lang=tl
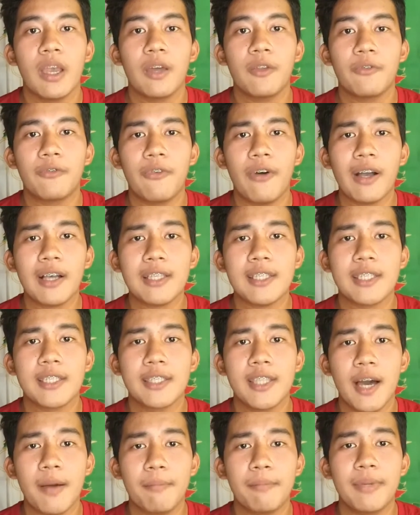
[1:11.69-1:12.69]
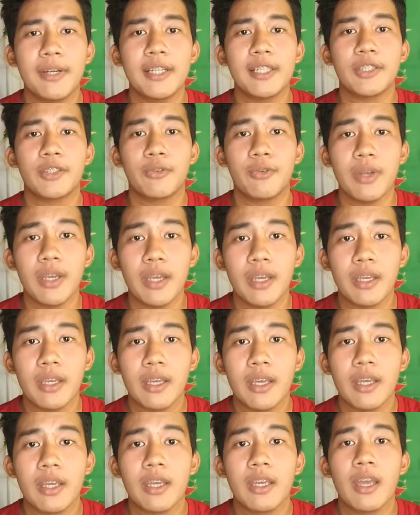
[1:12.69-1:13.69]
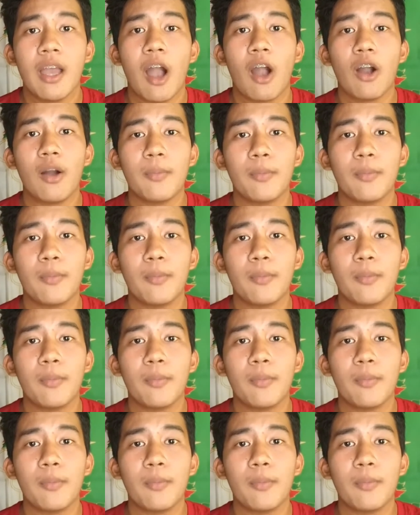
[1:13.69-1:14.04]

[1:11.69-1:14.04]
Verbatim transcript: And facts number 3.